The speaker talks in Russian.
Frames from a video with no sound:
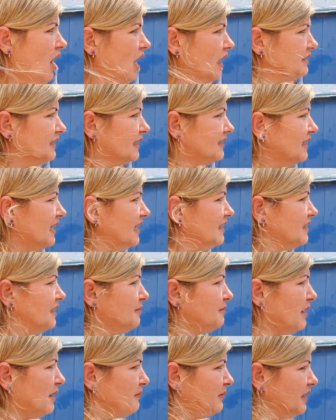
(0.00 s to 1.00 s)
На данный
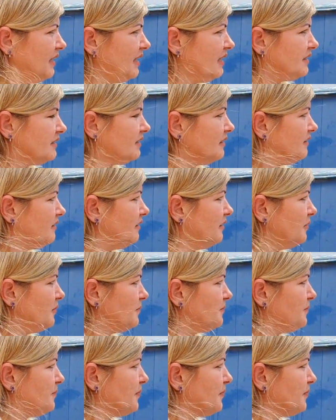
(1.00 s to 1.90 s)
момент э,